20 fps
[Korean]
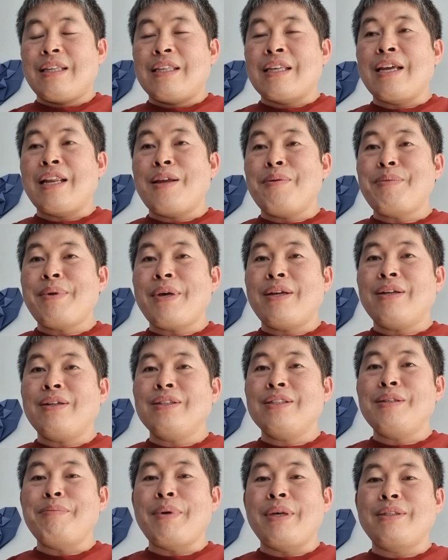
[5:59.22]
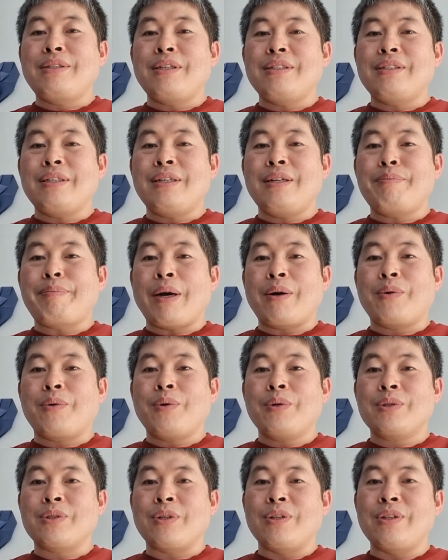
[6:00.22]
예레미야는 이 메시지를
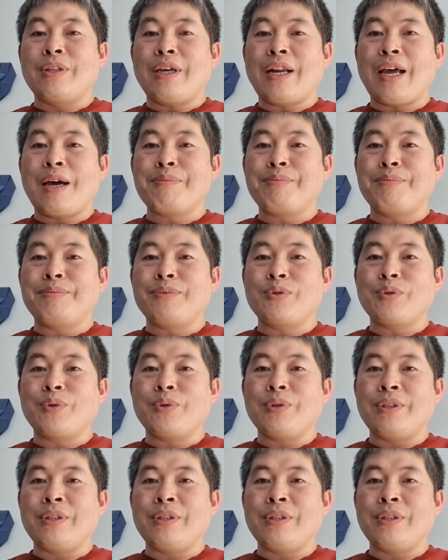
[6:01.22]
받고 전달함으로